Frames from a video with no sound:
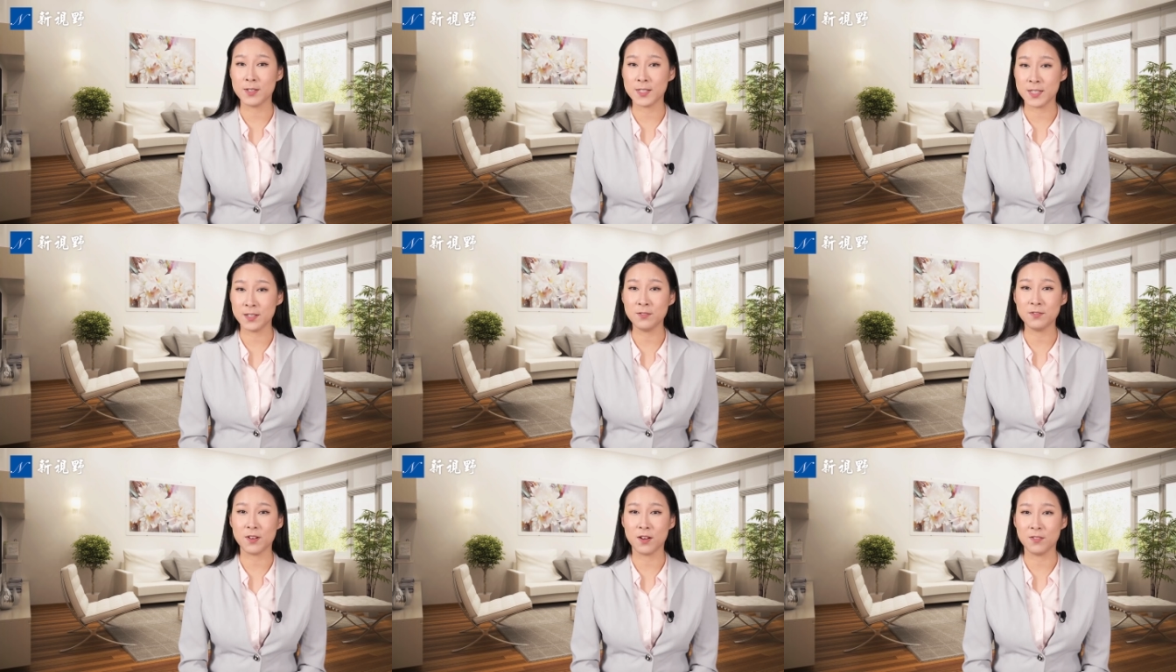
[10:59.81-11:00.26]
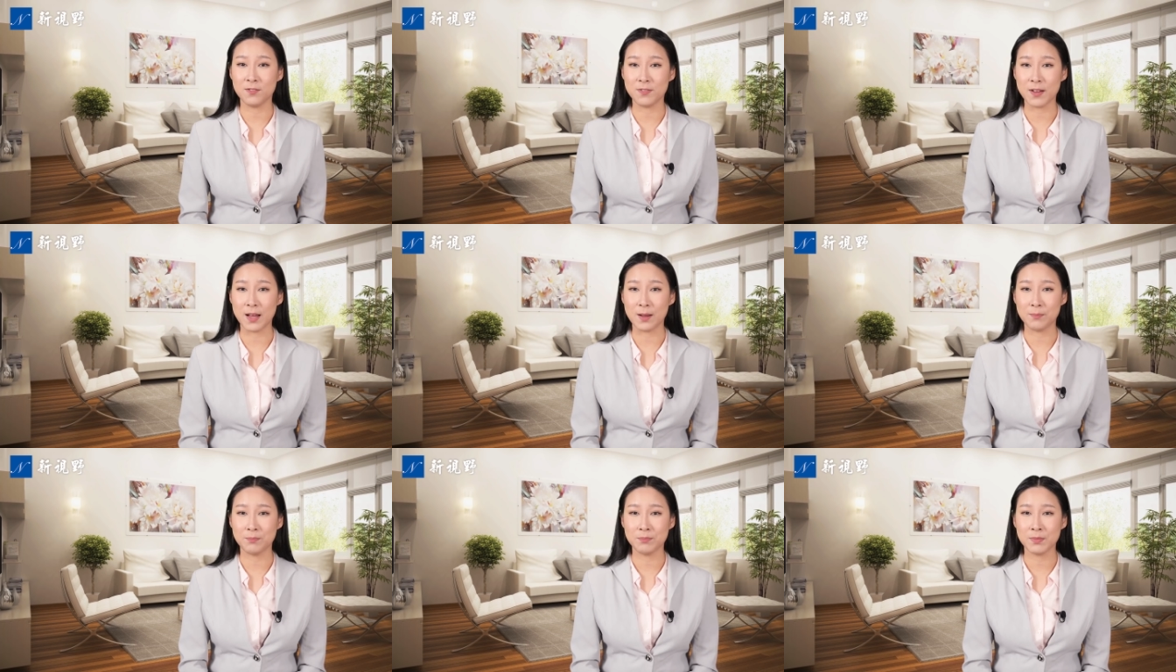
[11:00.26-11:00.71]
新方
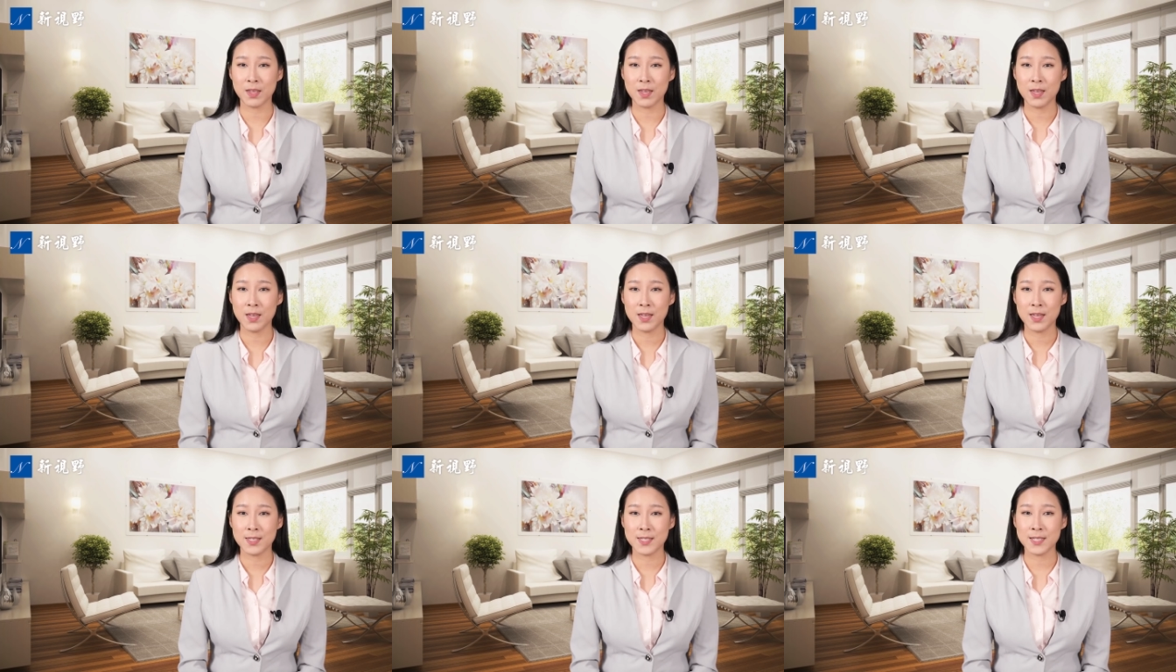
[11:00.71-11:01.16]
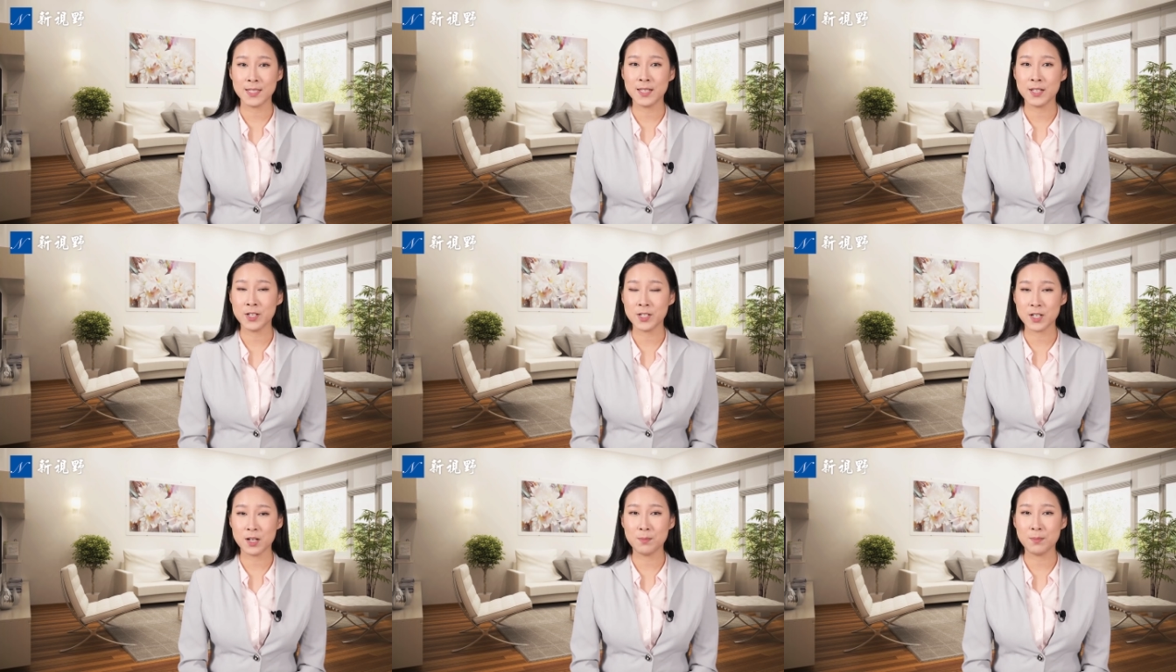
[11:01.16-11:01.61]
法。今
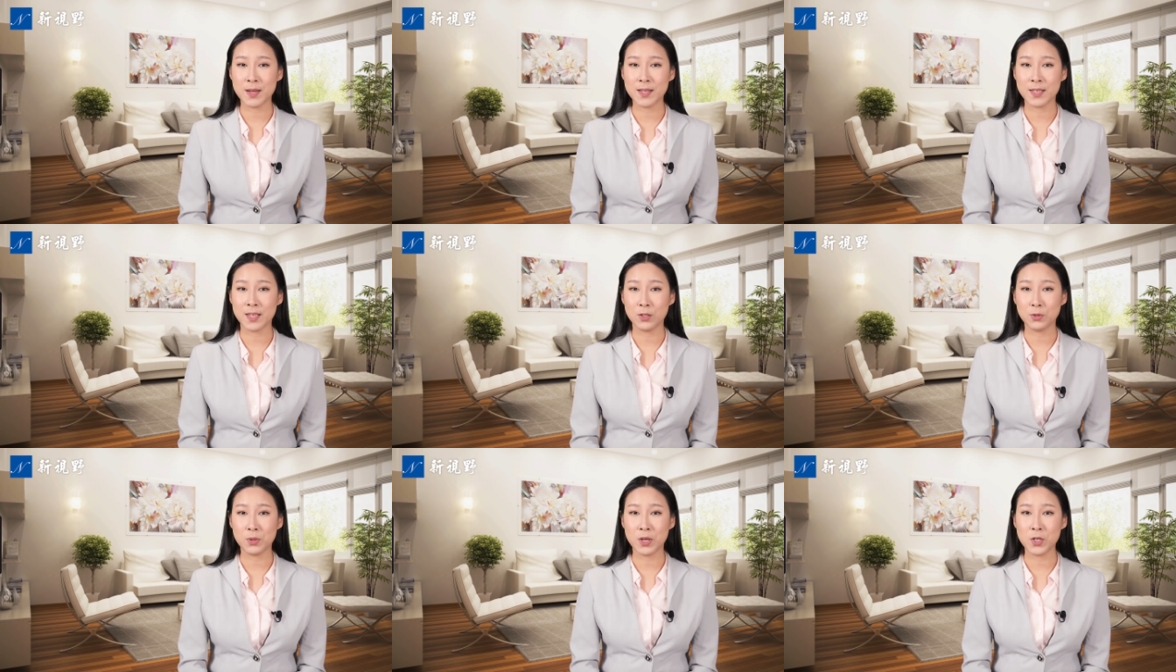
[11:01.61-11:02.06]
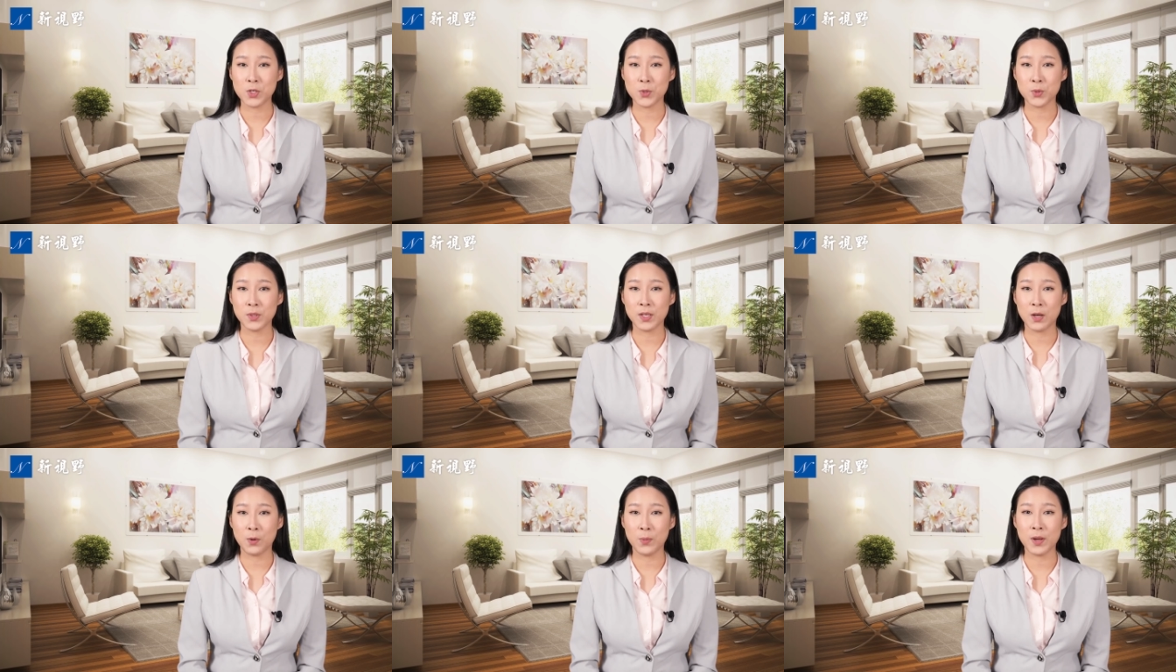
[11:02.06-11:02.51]
年上半年推
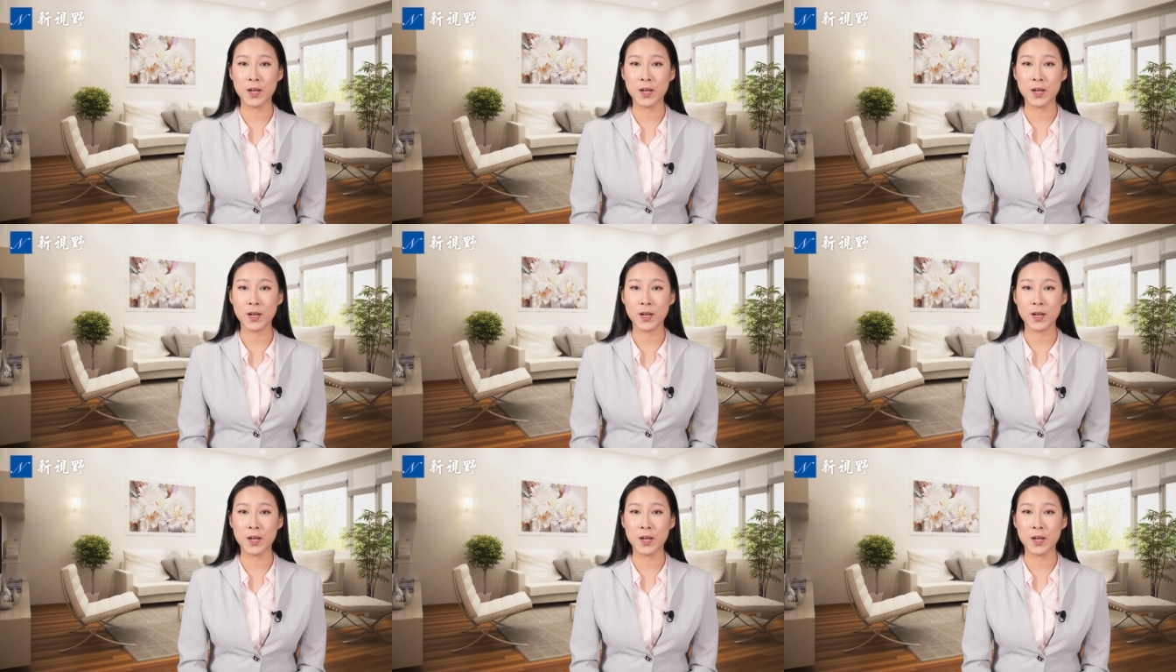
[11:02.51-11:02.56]
出的《